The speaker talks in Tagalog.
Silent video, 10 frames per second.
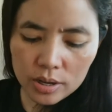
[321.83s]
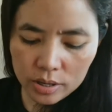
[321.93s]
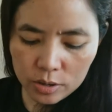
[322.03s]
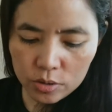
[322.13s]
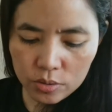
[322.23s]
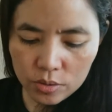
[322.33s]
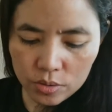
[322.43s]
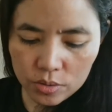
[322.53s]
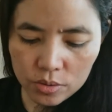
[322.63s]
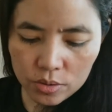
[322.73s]
kasi gusto ko
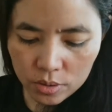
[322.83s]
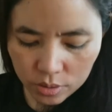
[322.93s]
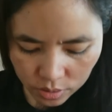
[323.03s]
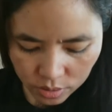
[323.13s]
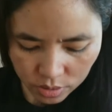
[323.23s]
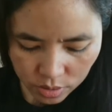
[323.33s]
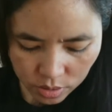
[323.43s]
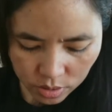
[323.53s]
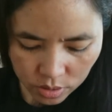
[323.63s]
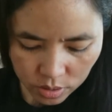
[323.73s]
yung
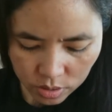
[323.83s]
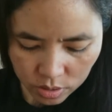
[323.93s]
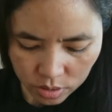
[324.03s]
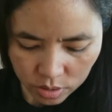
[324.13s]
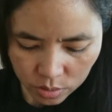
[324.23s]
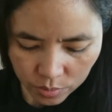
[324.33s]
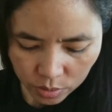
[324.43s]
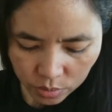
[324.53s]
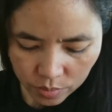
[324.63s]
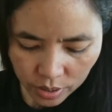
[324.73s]
ano ba
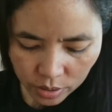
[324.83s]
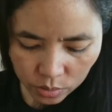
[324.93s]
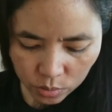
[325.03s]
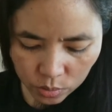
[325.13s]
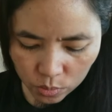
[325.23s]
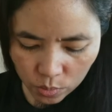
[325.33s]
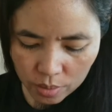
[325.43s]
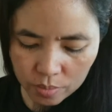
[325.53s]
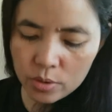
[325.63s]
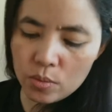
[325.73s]
ito? Bakit yung
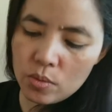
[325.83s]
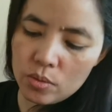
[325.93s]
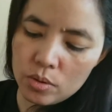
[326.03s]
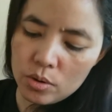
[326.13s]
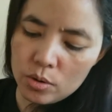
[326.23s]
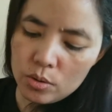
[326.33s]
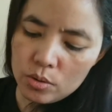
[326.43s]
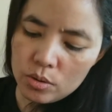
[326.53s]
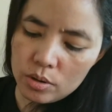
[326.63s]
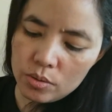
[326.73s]
12, yung
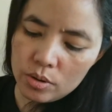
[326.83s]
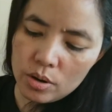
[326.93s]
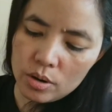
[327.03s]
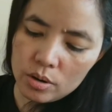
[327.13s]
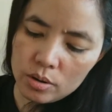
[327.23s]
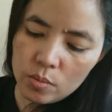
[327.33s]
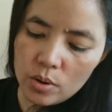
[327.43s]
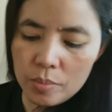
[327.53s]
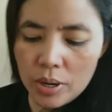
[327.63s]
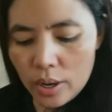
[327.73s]
ano niya, 1
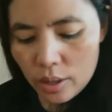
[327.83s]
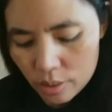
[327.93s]
maliit?